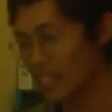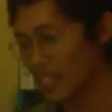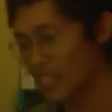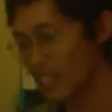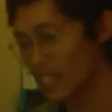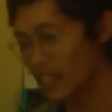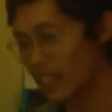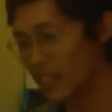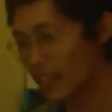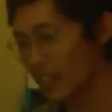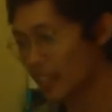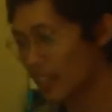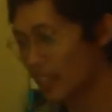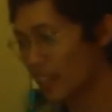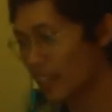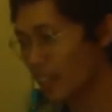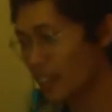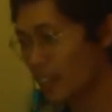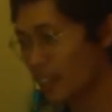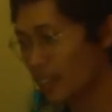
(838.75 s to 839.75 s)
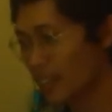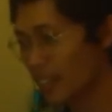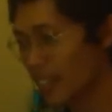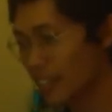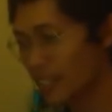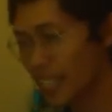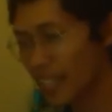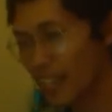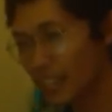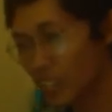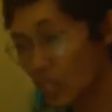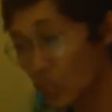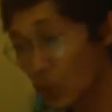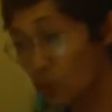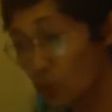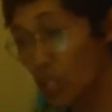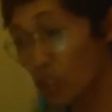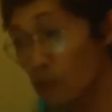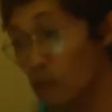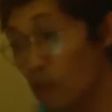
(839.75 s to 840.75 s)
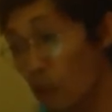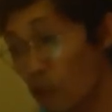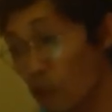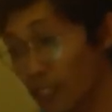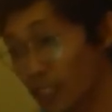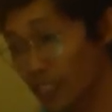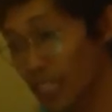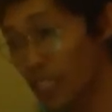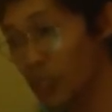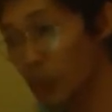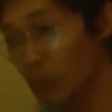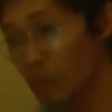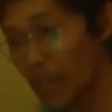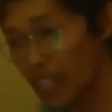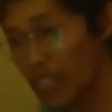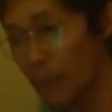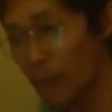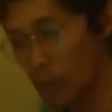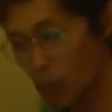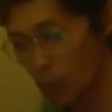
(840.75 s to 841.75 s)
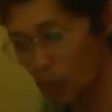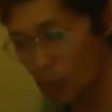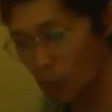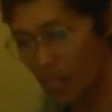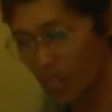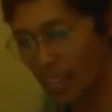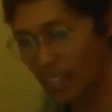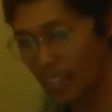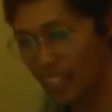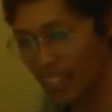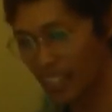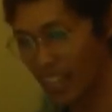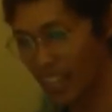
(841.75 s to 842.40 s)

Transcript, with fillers: Jadi rata-rata looking forward itu banyak berhubungan